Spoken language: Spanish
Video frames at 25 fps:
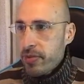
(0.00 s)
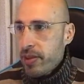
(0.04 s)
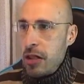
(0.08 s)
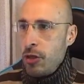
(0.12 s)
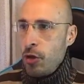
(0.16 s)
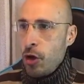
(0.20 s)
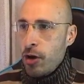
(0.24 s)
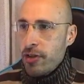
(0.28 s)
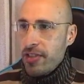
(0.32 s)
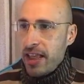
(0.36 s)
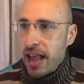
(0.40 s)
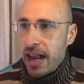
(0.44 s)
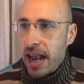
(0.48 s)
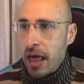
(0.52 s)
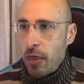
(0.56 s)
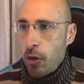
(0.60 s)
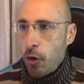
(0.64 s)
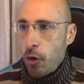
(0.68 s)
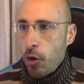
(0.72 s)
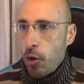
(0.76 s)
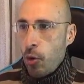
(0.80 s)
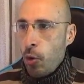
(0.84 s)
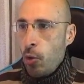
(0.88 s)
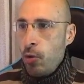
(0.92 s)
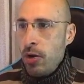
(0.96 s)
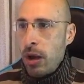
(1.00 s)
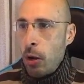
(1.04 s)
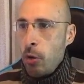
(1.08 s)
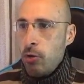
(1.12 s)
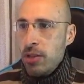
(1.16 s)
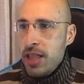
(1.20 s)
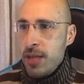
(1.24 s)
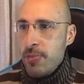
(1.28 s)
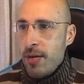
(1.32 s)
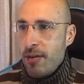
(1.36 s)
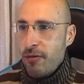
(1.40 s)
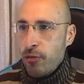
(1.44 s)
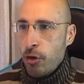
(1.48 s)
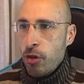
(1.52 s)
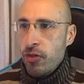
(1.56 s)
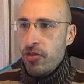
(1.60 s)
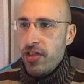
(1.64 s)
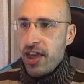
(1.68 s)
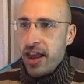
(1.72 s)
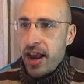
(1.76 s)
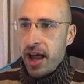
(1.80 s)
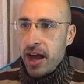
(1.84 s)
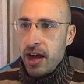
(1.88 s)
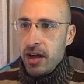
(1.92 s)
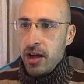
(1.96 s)
El norte helado, una última
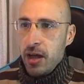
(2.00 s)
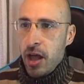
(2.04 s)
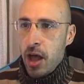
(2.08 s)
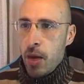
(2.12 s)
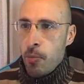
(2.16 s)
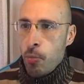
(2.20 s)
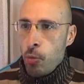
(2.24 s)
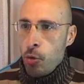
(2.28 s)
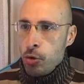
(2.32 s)
frontera.